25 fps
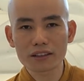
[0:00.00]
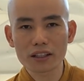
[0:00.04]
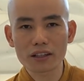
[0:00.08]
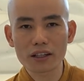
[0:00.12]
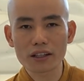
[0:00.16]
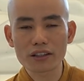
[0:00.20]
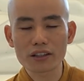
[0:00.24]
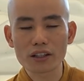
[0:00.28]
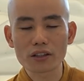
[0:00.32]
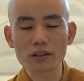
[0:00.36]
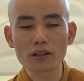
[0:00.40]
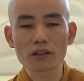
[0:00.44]
Cho
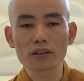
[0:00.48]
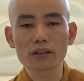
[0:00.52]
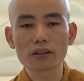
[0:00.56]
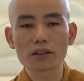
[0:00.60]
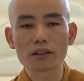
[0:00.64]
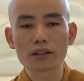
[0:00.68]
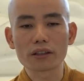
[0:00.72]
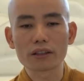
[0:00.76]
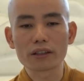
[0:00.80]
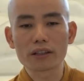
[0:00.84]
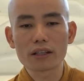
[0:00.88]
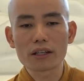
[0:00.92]
nên những con
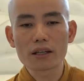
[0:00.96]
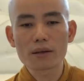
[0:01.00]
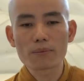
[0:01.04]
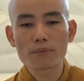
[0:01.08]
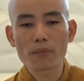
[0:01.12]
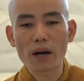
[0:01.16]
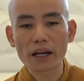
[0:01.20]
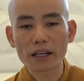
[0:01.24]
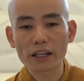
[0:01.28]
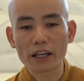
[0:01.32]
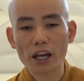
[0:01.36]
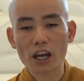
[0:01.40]
người
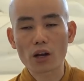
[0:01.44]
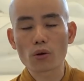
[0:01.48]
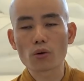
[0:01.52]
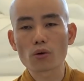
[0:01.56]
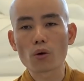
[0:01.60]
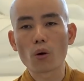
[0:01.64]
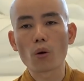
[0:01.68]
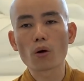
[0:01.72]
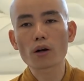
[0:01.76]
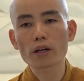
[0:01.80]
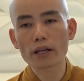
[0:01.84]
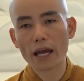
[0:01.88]
mà nghèo
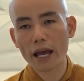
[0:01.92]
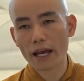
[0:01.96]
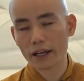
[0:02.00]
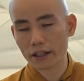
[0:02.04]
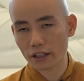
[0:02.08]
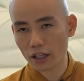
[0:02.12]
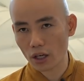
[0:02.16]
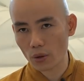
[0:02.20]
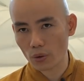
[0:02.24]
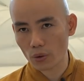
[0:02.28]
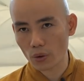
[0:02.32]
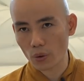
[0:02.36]
khổ
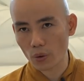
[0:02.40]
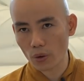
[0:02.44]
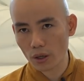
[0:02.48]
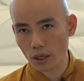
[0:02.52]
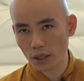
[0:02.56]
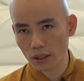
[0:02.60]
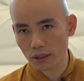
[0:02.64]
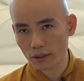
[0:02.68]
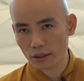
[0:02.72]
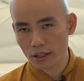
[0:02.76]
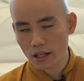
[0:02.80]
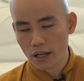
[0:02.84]
càng nghèo khổ
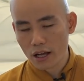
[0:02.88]
hơn.